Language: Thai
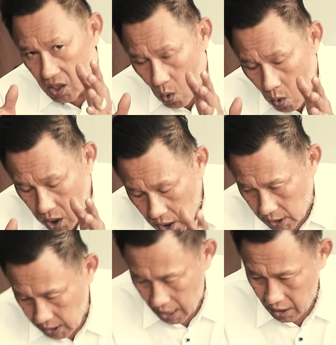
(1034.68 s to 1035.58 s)
รุ่งขึ้น
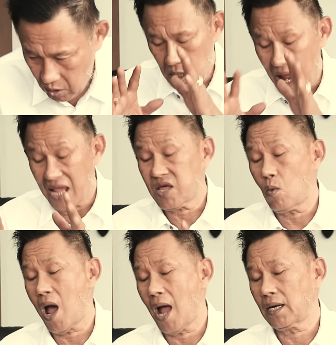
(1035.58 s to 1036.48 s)
เนี่ยใกล้ส
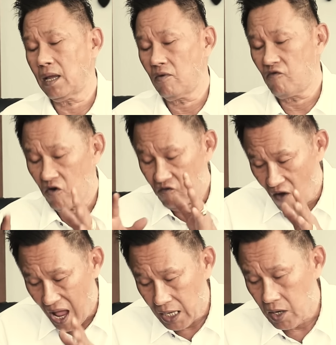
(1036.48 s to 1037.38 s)
ว่างฝน
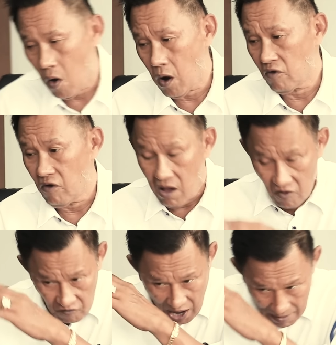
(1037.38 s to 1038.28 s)
ฟ้าคะนอง
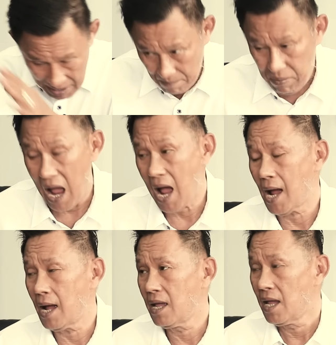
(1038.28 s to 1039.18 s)
ฟ้าแม่งผ่า
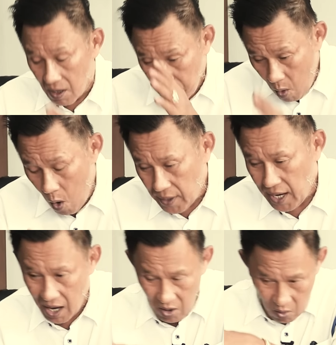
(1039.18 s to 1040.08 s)
โพเนี่ย